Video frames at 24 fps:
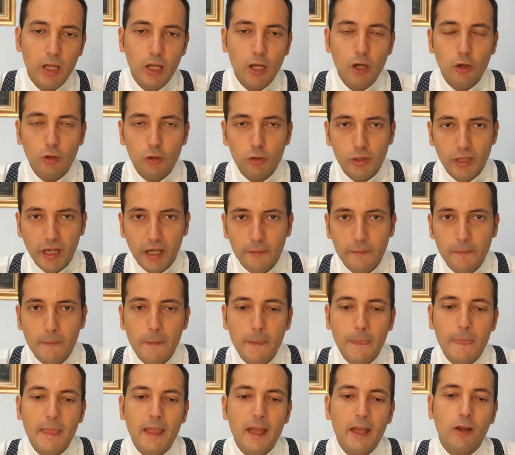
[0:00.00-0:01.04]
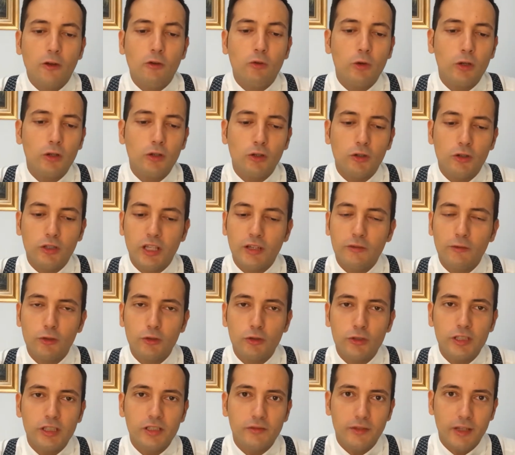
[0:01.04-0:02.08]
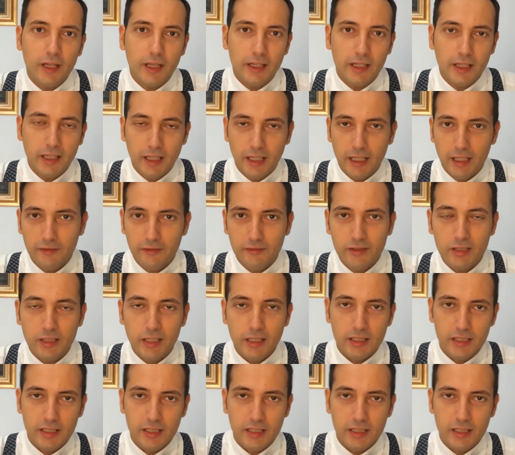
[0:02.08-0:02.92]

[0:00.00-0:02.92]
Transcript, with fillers: Ora, quello che voglio dirvi è che alla fine,